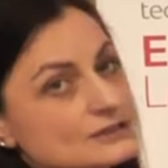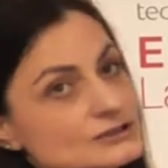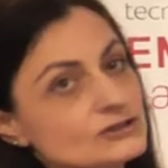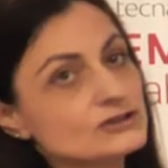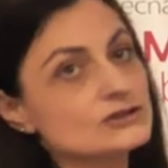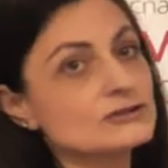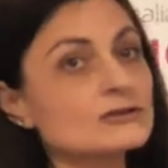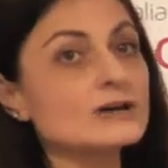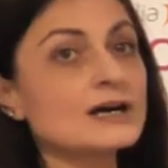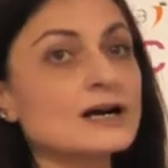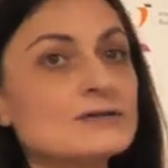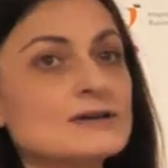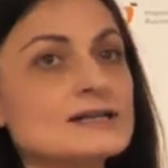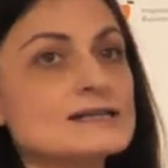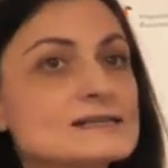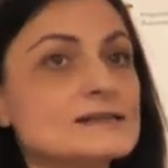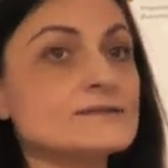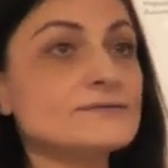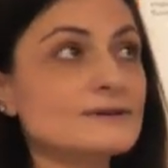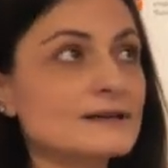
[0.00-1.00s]
Estos son
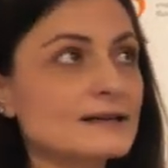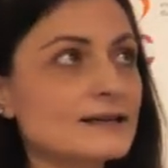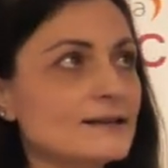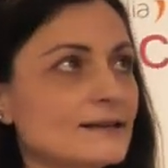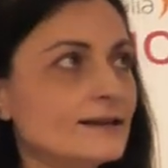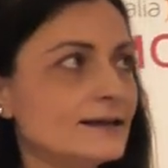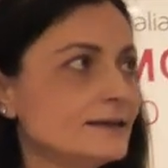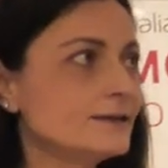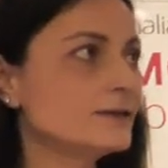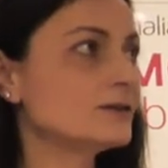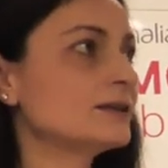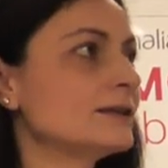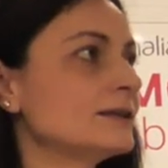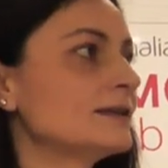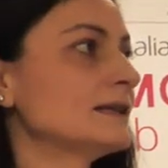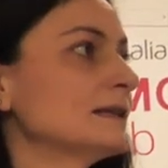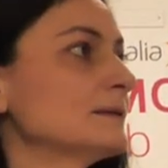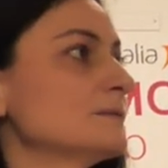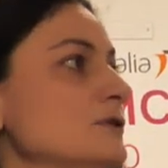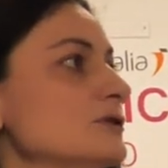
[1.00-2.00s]
jaulas de Faraday donde
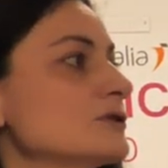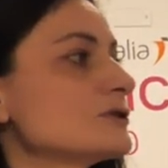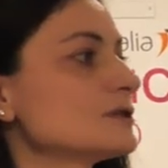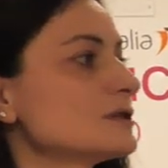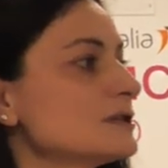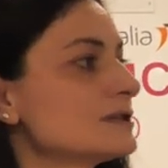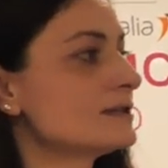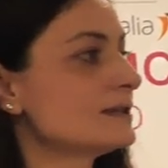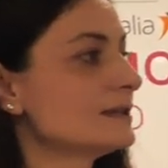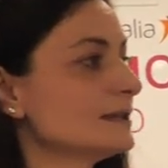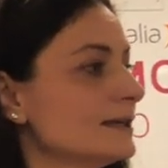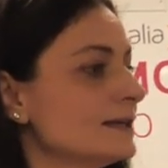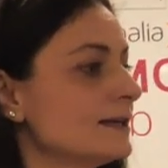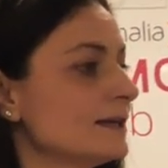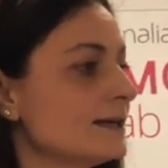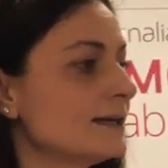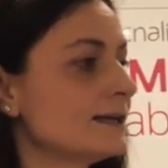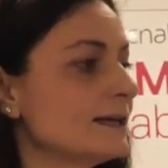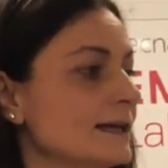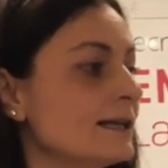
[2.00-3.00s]
tenemos
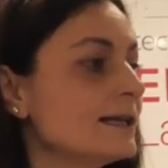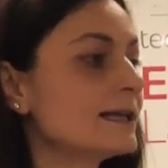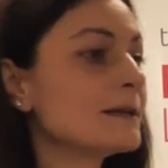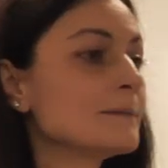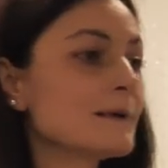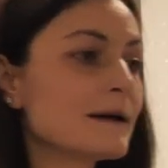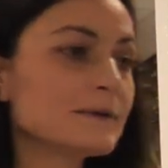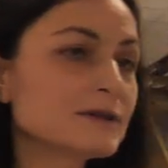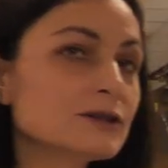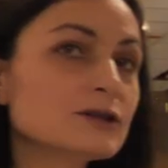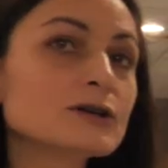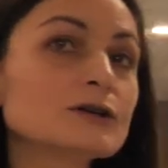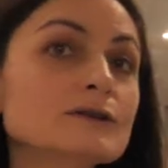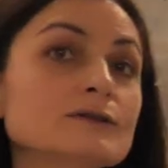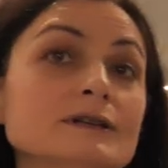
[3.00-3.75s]
eh, el equipamiento que